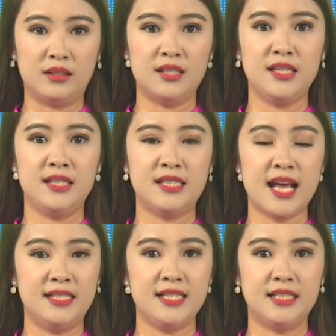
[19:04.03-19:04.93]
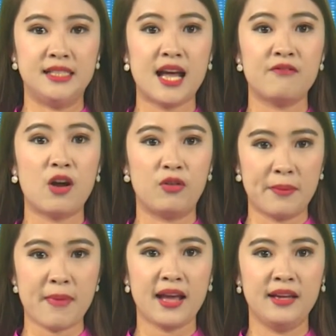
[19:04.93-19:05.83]
Trị sẽ diễn ra vào ngày
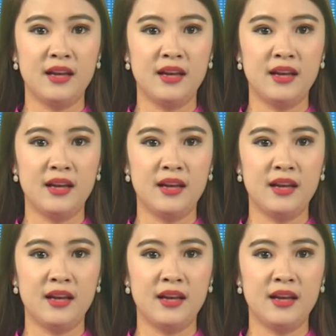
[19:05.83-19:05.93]
mai,